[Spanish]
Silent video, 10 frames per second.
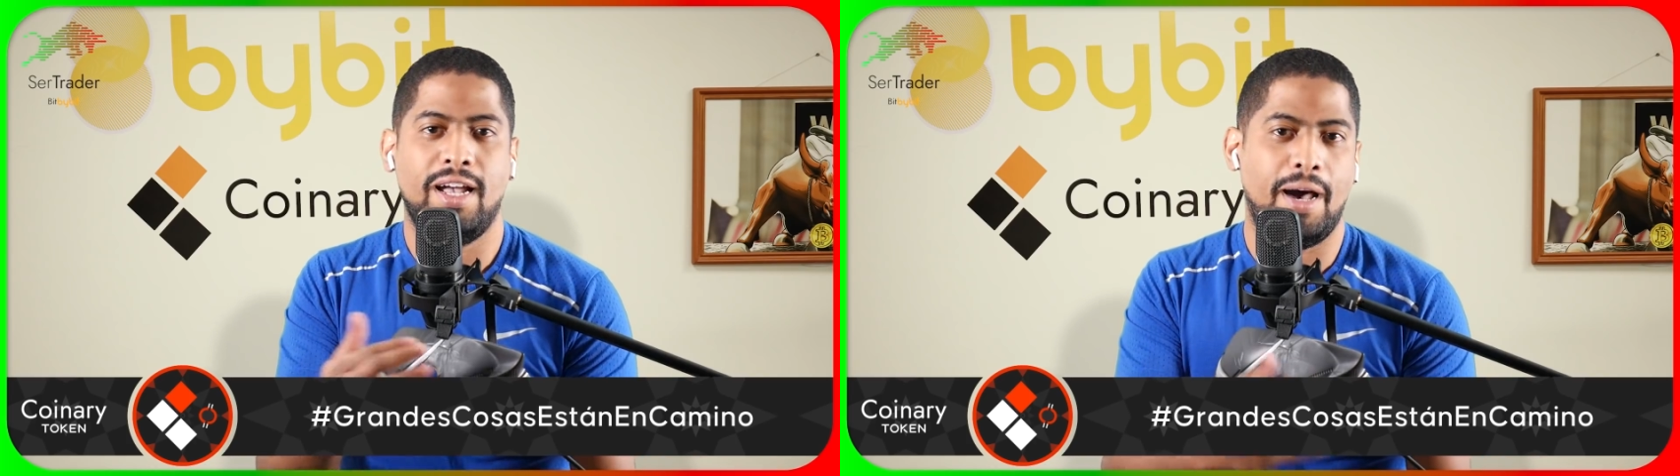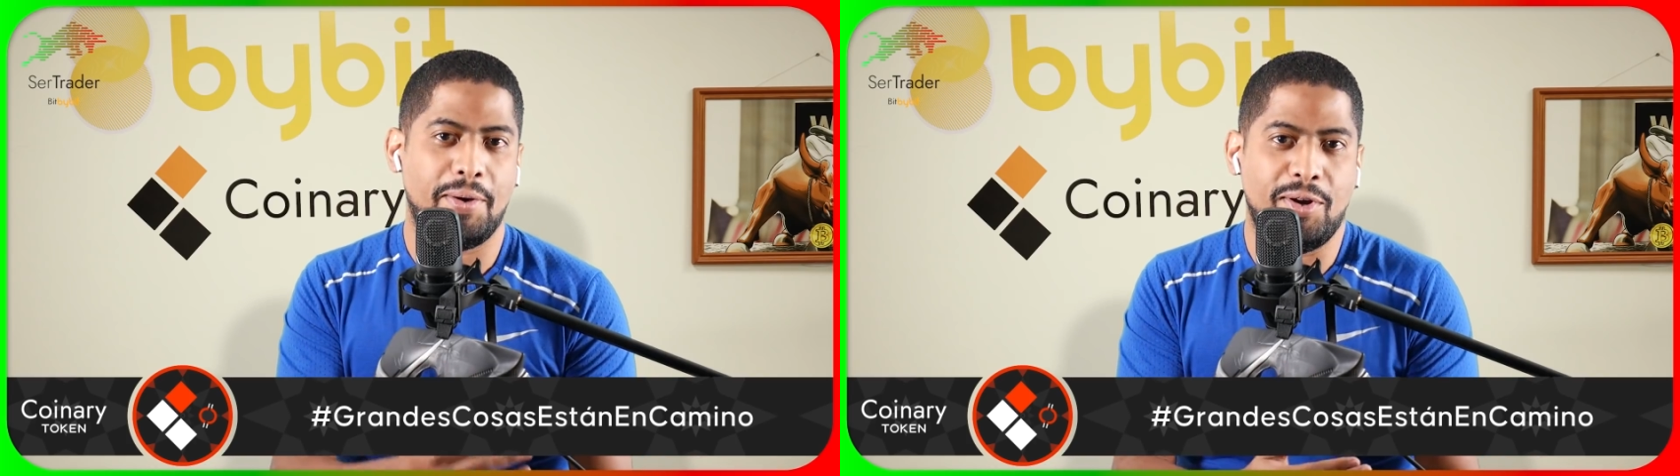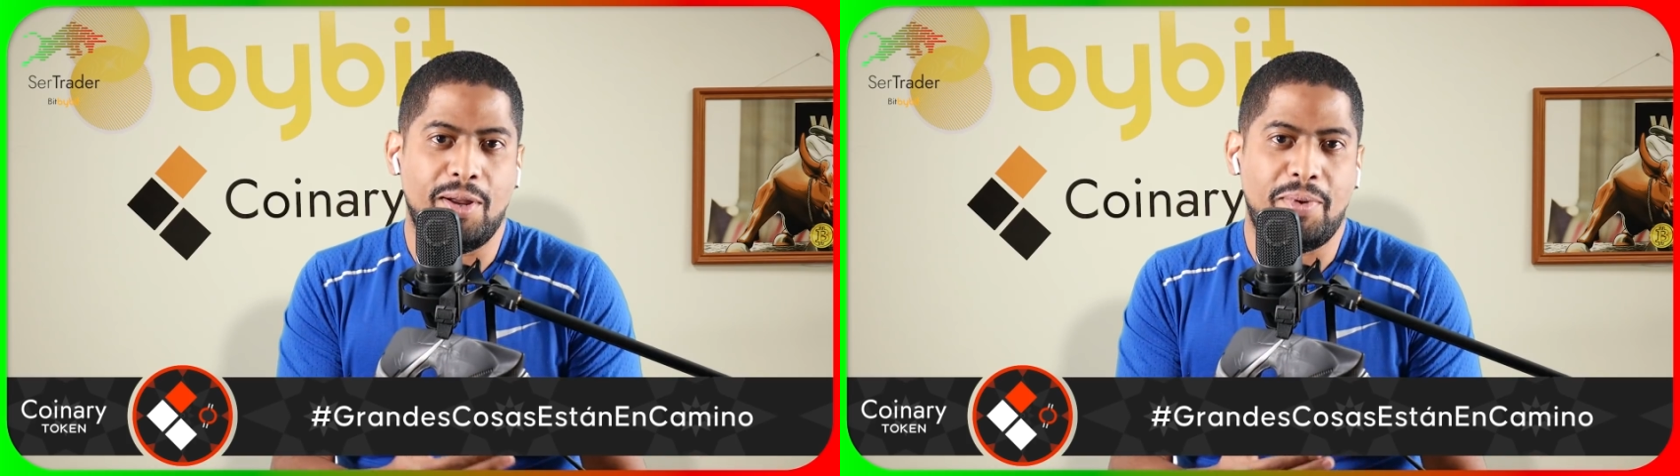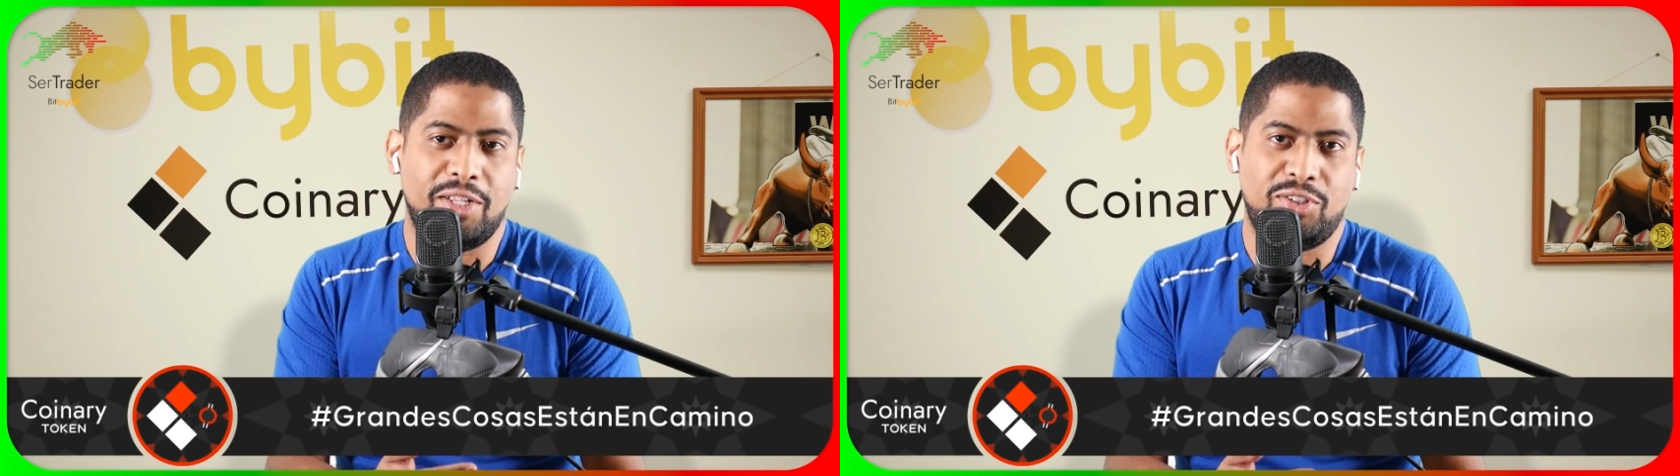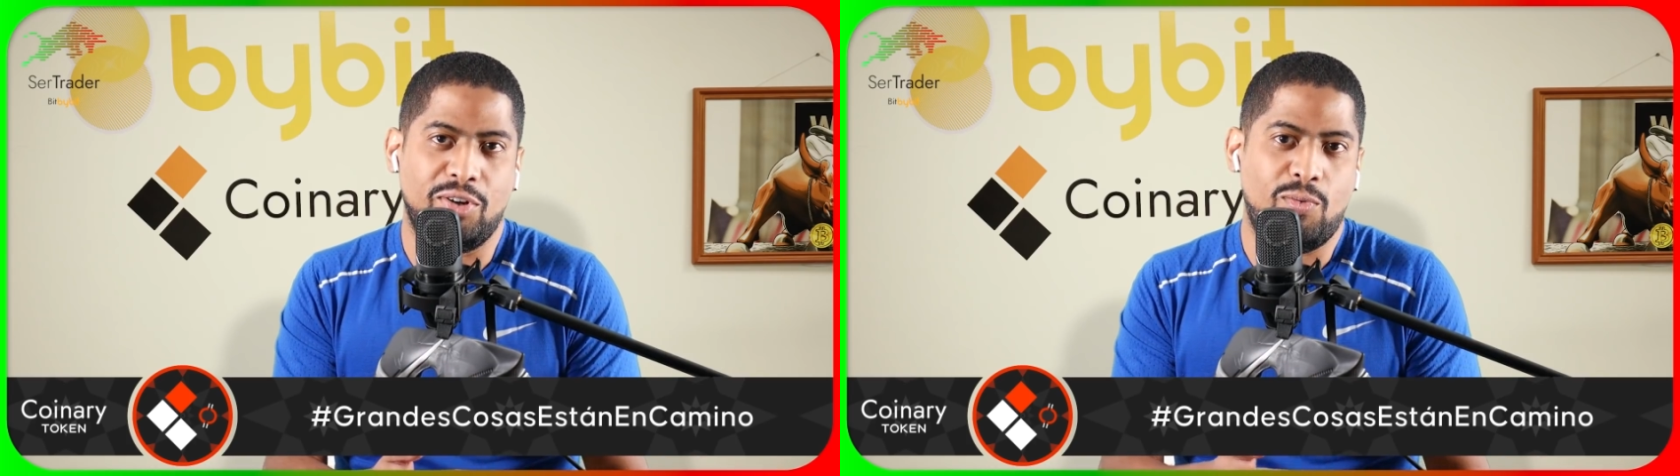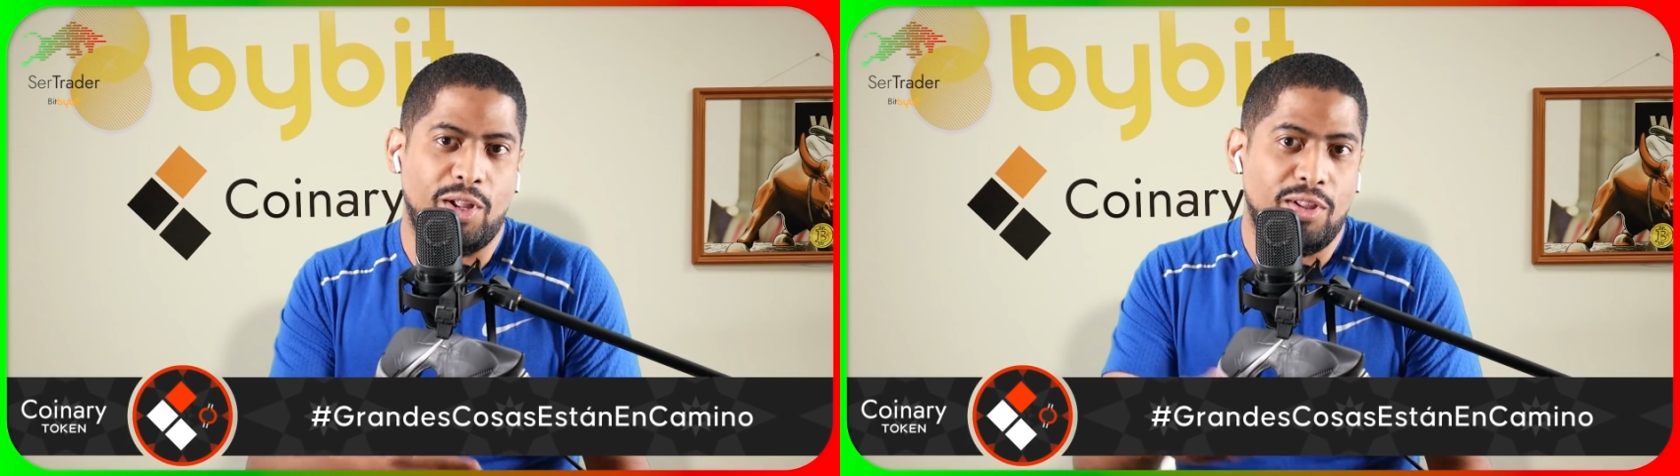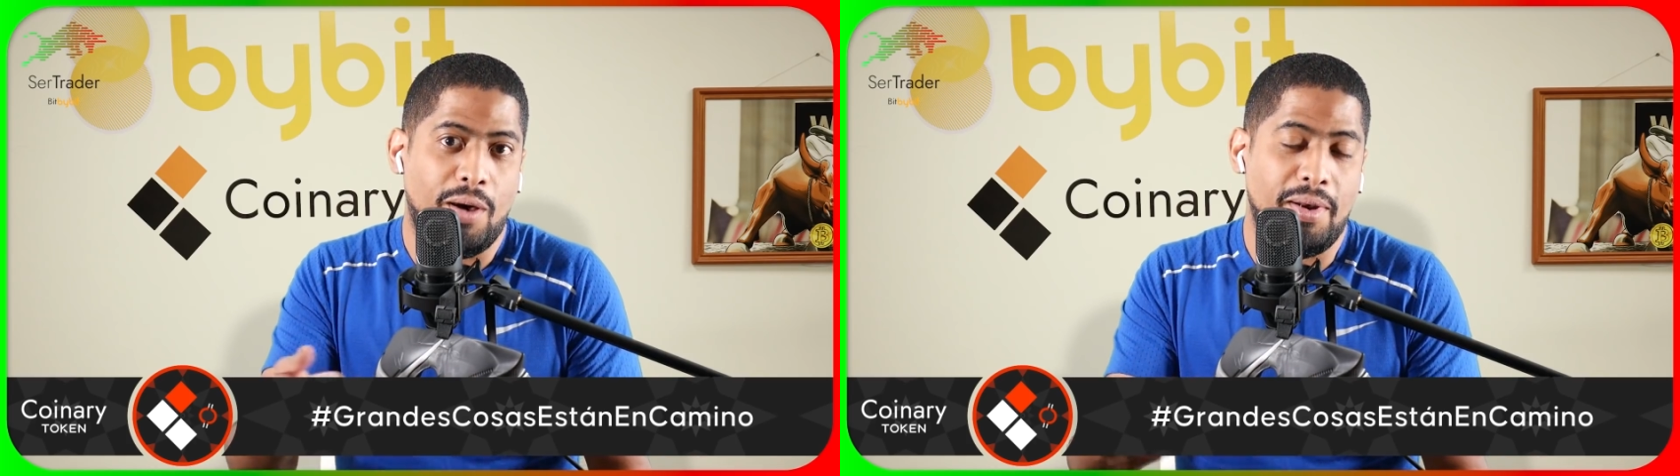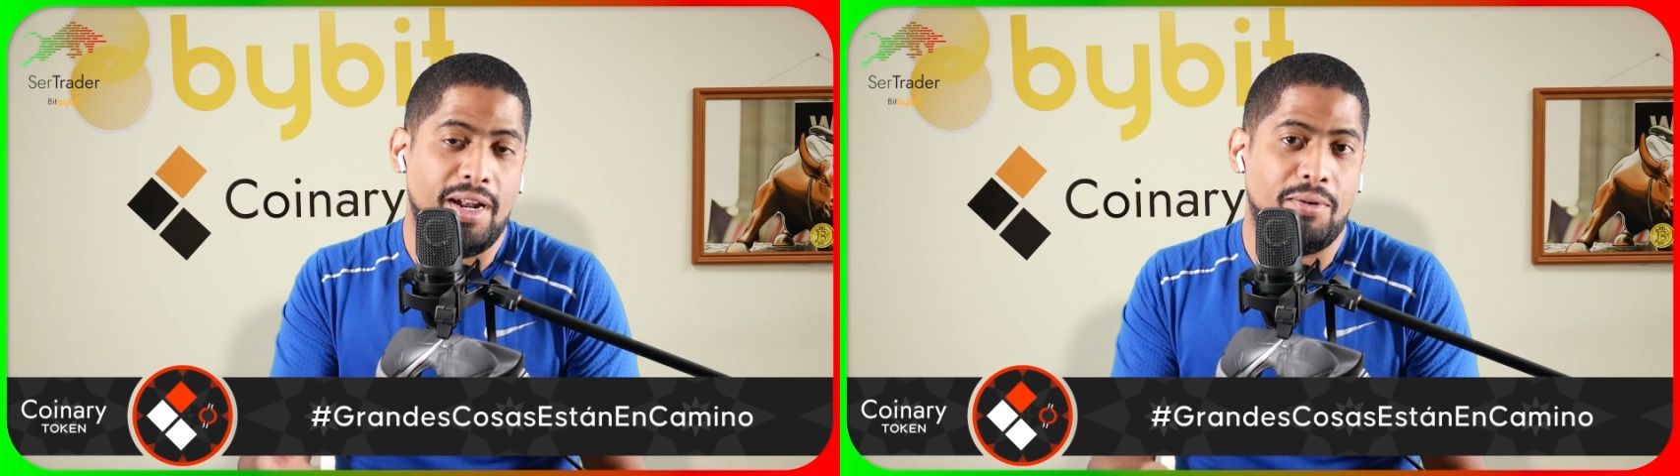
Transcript: abrir una operación cuando abre